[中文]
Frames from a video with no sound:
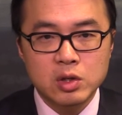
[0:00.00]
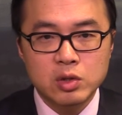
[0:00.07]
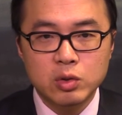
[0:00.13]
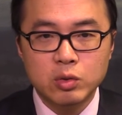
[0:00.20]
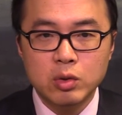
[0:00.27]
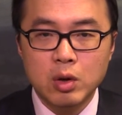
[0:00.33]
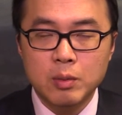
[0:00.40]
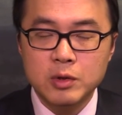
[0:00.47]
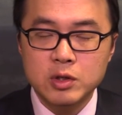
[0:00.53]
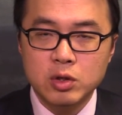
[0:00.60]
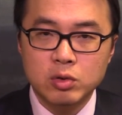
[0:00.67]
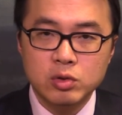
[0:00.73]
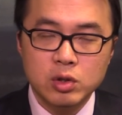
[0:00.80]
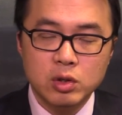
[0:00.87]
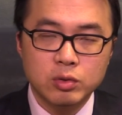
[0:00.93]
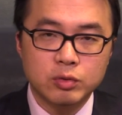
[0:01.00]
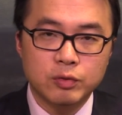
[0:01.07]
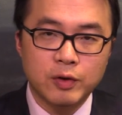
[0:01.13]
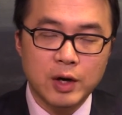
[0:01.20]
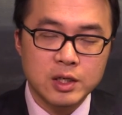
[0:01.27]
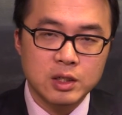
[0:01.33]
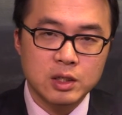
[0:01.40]
如果我们从周五
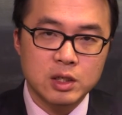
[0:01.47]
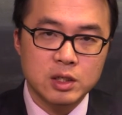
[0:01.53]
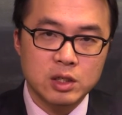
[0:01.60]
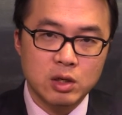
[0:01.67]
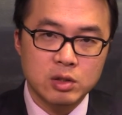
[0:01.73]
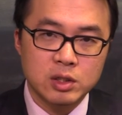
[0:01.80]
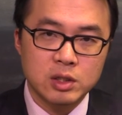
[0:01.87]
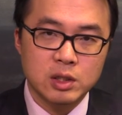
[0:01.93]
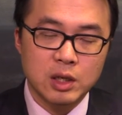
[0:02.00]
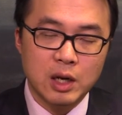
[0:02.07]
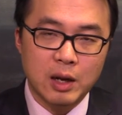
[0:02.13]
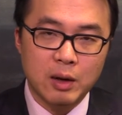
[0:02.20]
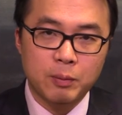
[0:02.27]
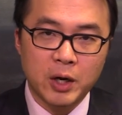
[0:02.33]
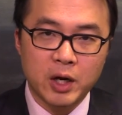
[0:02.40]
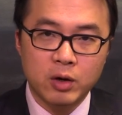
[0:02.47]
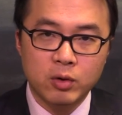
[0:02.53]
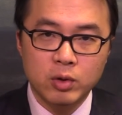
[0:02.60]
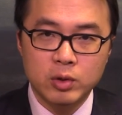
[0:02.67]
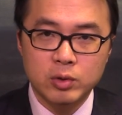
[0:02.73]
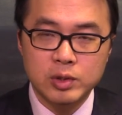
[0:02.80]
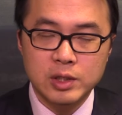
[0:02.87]
发生的消息来把它
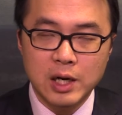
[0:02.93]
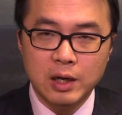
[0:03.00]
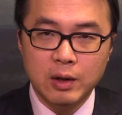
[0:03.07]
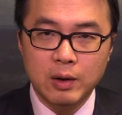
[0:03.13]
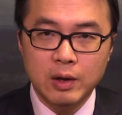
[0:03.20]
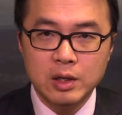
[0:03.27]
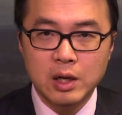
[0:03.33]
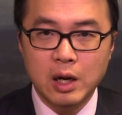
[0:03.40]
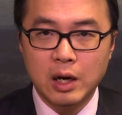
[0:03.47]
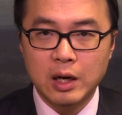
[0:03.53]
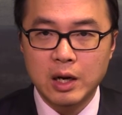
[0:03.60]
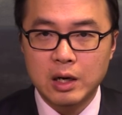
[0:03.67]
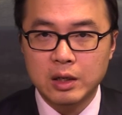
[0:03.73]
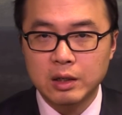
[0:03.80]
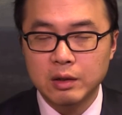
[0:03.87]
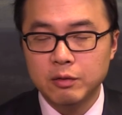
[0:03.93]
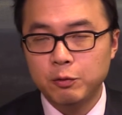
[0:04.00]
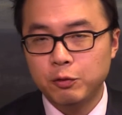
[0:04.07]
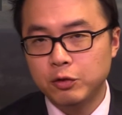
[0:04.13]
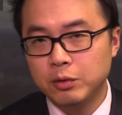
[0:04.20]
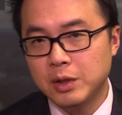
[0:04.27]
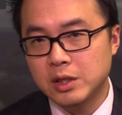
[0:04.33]
过滤一下呢，啊，两个
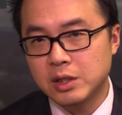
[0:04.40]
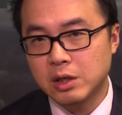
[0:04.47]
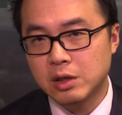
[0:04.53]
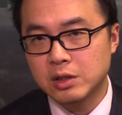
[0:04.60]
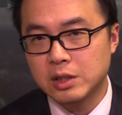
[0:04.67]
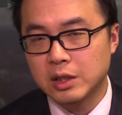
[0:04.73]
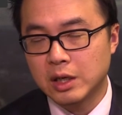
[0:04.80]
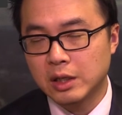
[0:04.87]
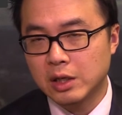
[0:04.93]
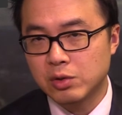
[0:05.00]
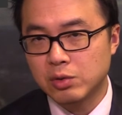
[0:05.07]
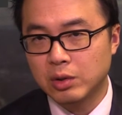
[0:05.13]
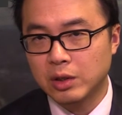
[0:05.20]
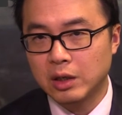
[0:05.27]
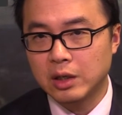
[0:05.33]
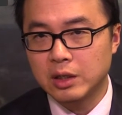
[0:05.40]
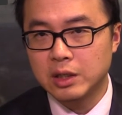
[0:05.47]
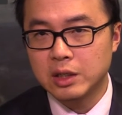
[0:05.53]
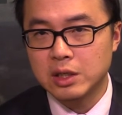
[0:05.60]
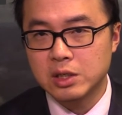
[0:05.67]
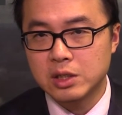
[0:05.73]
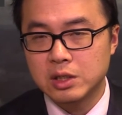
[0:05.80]
负面消息，刚才说到呢，一
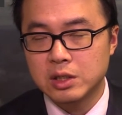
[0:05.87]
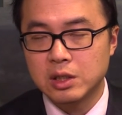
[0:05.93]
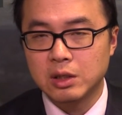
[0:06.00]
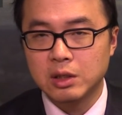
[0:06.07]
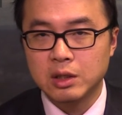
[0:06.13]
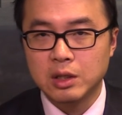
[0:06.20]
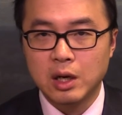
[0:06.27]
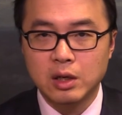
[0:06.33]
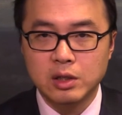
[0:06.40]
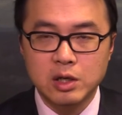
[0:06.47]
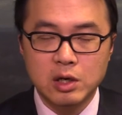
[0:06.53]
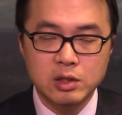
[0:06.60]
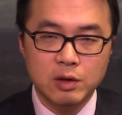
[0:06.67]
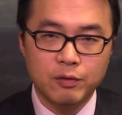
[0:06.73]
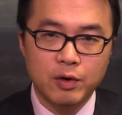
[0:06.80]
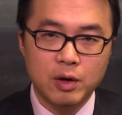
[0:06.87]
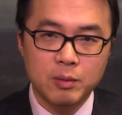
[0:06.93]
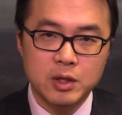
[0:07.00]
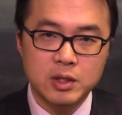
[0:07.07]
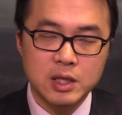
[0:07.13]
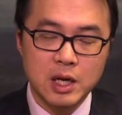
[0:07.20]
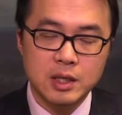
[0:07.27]
个是啊朝鲜方
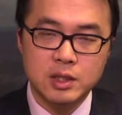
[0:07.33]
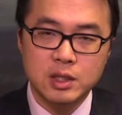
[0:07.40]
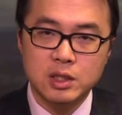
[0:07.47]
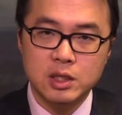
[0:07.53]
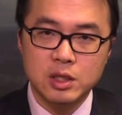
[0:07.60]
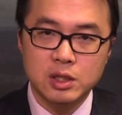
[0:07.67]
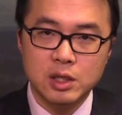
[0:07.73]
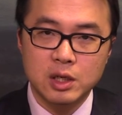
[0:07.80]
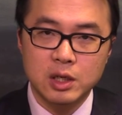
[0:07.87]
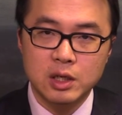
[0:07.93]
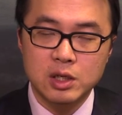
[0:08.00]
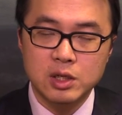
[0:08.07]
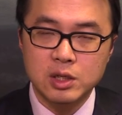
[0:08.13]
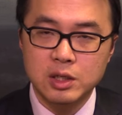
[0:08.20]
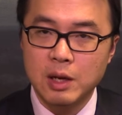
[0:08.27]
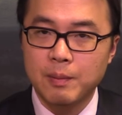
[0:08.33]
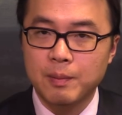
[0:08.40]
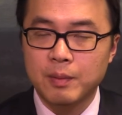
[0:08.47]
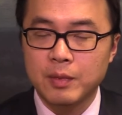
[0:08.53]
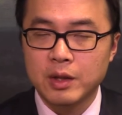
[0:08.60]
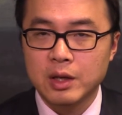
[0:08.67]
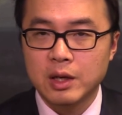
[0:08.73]
面再次进行了核试验。
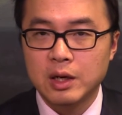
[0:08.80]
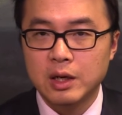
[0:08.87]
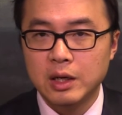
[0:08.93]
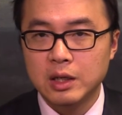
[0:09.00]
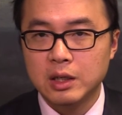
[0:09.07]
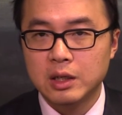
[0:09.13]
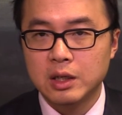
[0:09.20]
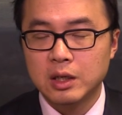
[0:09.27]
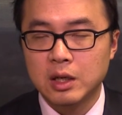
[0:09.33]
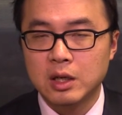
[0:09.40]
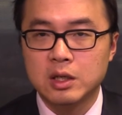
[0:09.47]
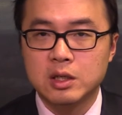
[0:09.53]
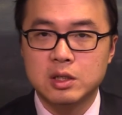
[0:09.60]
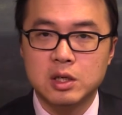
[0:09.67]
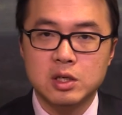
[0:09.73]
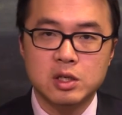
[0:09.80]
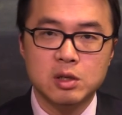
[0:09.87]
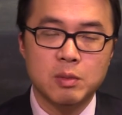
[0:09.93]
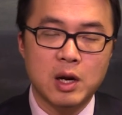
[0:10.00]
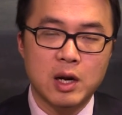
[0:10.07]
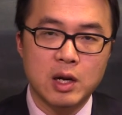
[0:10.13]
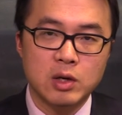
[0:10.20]
另一个呢，则是
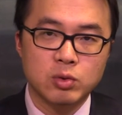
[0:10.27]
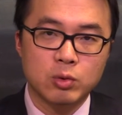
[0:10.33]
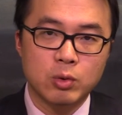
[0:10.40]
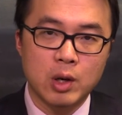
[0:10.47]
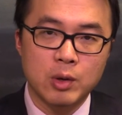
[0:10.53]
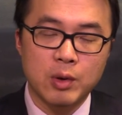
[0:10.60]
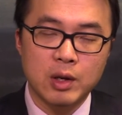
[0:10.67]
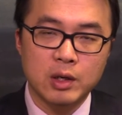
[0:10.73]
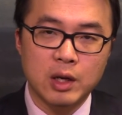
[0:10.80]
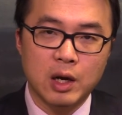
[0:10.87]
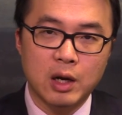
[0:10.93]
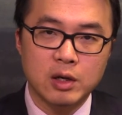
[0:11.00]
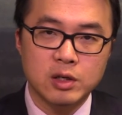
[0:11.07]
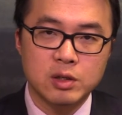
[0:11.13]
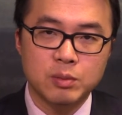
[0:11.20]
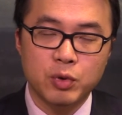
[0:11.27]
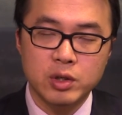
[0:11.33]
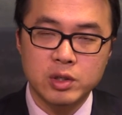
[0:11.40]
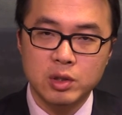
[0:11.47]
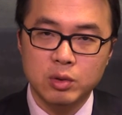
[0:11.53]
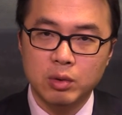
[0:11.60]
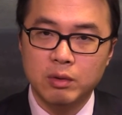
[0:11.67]
美联储官员啊，是波
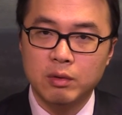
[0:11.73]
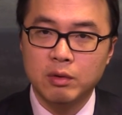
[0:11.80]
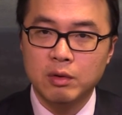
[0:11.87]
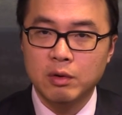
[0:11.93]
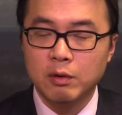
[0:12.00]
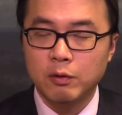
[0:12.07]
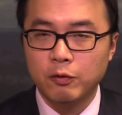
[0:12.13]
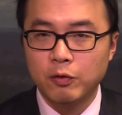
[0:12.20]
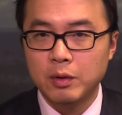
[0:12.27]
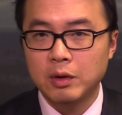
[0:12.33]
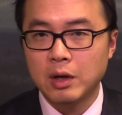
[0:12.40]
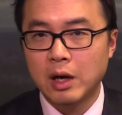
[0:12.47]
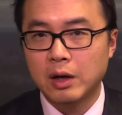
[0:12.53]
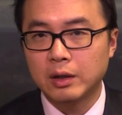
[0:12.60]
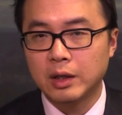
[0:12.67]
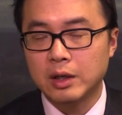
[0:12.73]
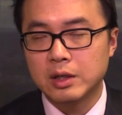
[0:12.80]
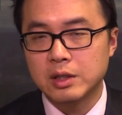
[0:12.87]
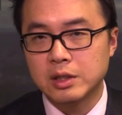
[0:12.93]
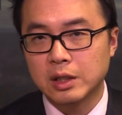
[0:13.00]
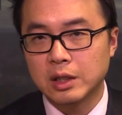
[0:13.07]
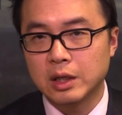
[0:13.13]
士顿分行的
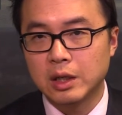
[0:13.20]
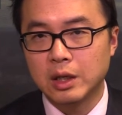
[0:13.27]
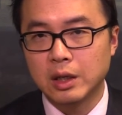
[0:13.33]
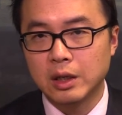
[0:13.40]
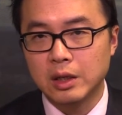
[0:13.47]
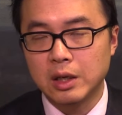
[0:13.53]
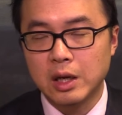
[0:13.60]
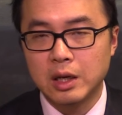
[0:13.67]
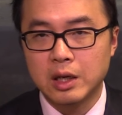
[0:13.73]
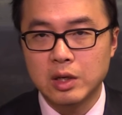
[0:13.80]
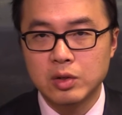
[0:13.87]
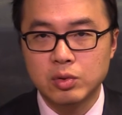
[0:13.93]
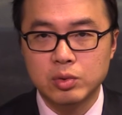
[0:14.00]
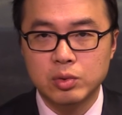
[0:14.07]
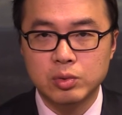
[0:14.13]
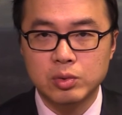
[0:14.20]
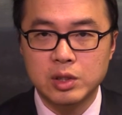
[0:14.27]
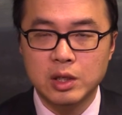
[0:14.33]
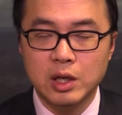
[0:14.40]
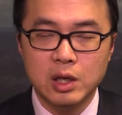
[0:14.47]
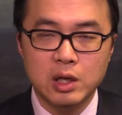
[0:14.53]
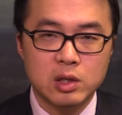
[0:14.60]
这个呃联储主席
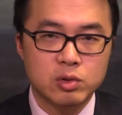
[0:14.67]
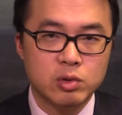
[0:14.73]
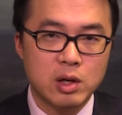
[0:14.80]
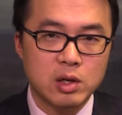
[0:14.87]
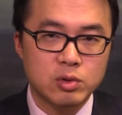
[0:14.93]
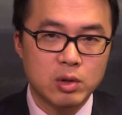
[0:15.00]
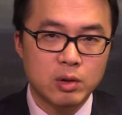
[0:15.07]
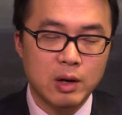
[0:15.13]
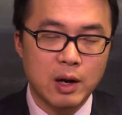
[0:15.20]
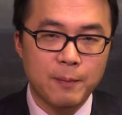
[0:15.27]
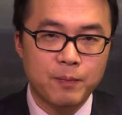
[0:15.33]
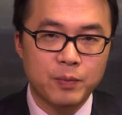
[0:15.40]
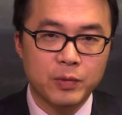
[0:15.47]
呢出来说话。